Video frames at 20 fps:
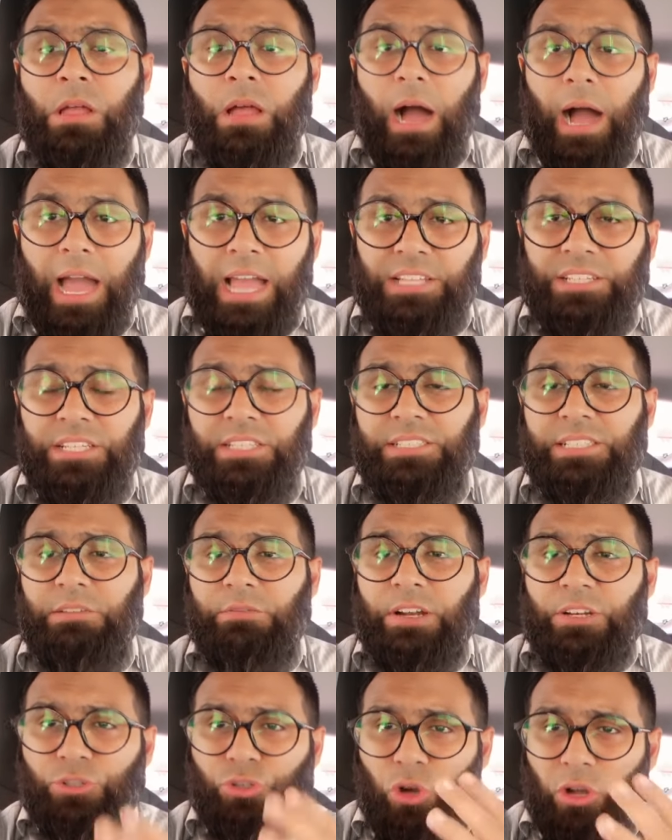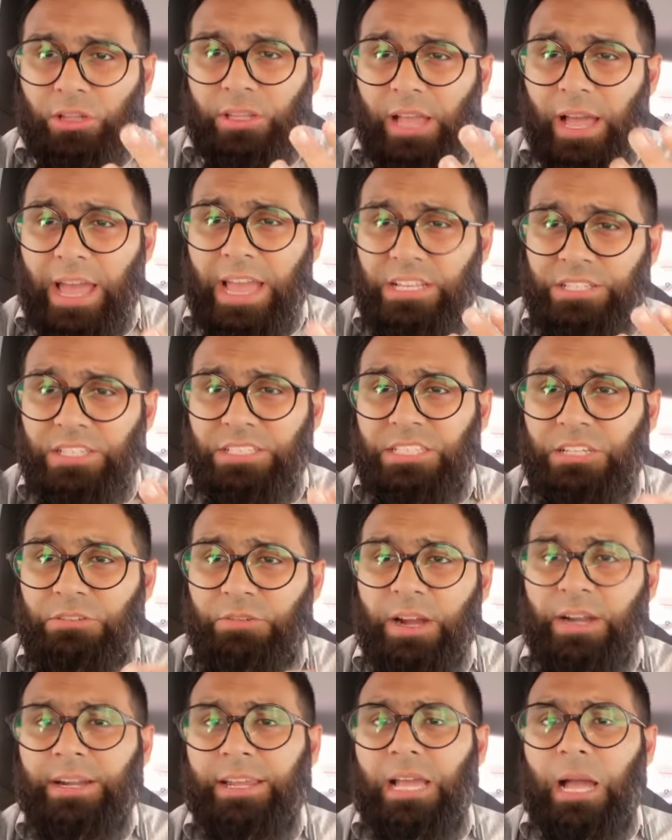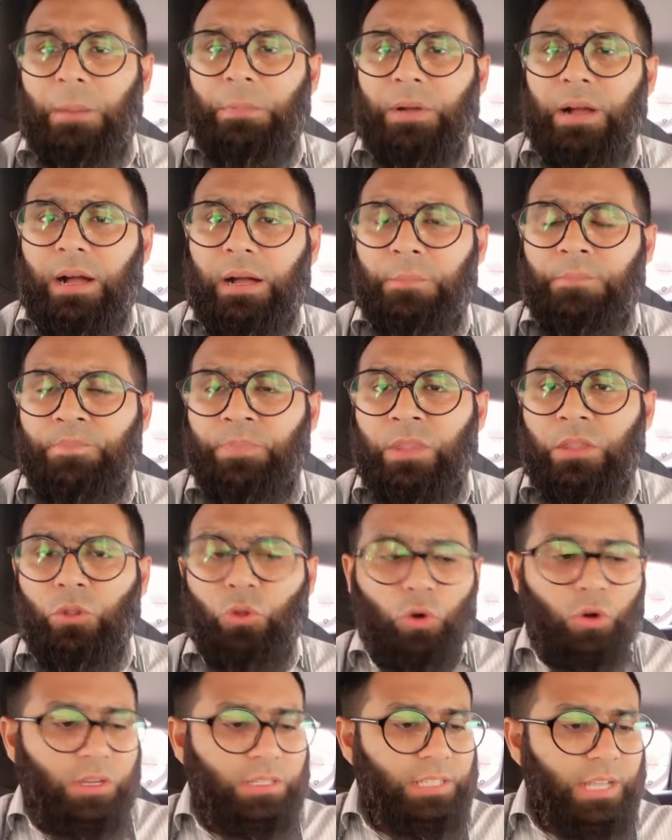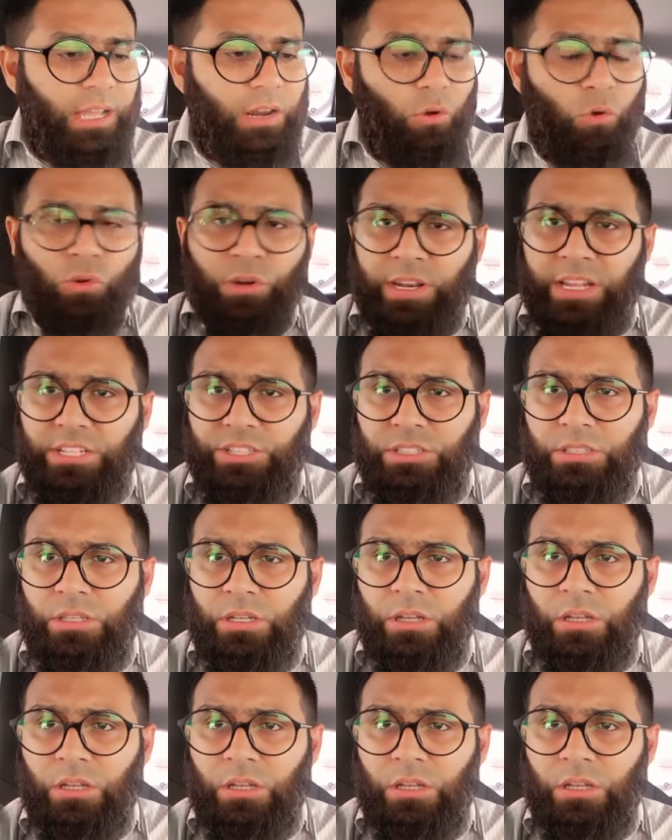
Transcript: आईसीसी इवेंट चौथा आईसीसी इवेंट है आपका 2019